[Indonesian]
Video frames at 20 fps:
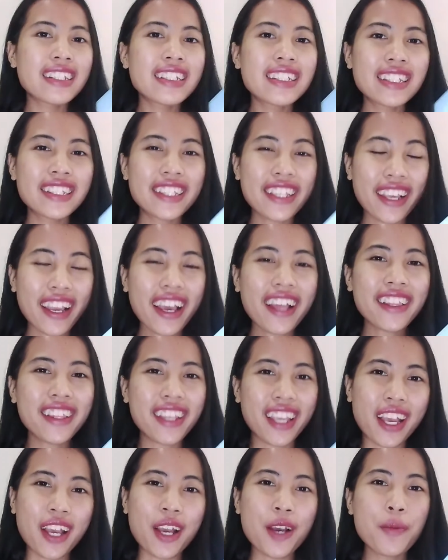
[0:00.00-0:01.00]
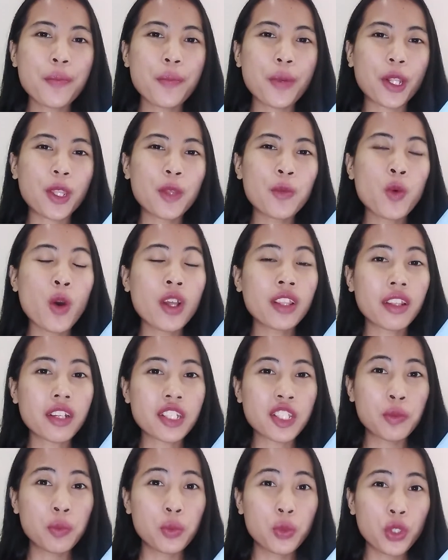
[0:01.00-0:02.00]
Singkatnya, pertemuan
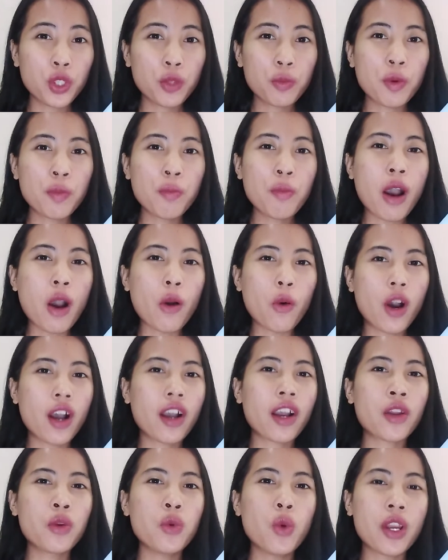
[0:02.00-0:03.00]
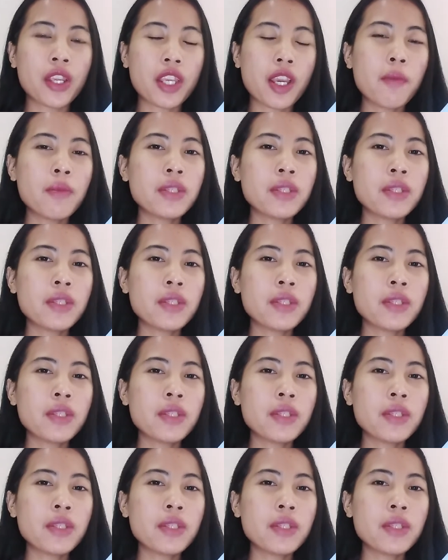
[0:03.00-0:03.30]
tersebut membawa keduanya